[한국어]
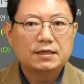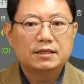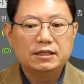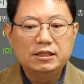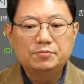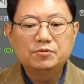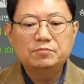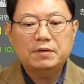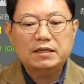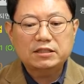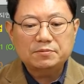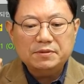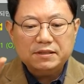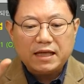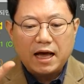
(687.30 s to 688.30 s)
이분
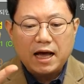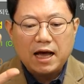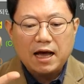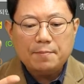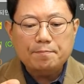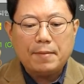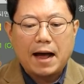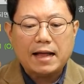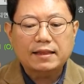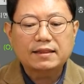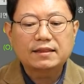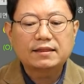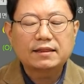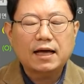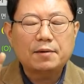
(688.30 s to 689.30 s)
말씀이 다
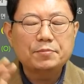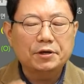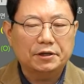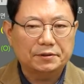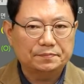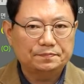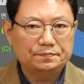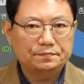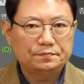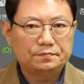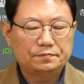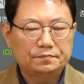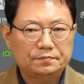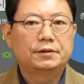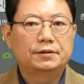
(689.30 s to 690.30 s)
맞다면
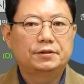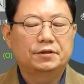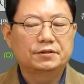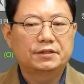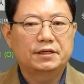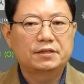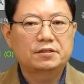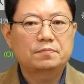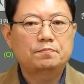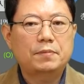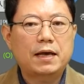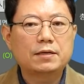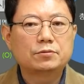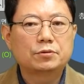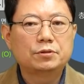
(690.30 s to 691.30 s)
경찰에서
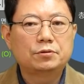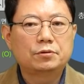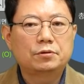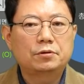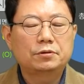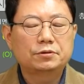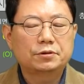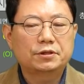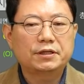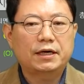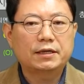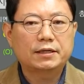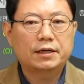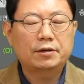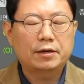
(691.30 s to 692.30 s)
뺑소니로
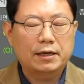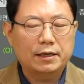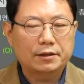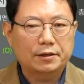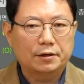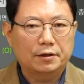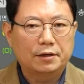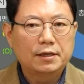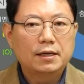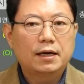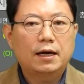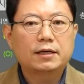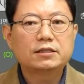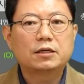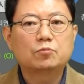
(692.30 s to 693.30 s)
처리할까요? 안 할까요?
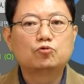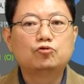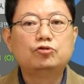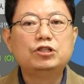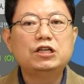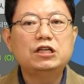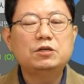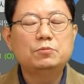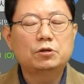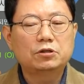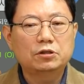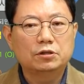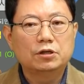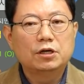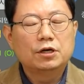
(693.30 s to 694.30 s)
아참
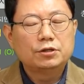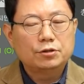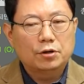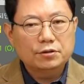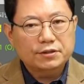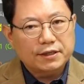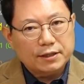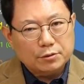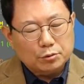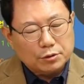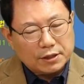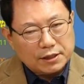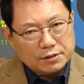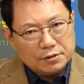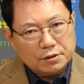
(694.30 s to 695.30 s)
군인이면은 경찰에
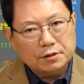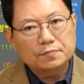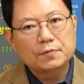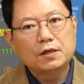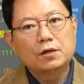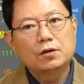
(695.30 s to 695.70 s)
조사해서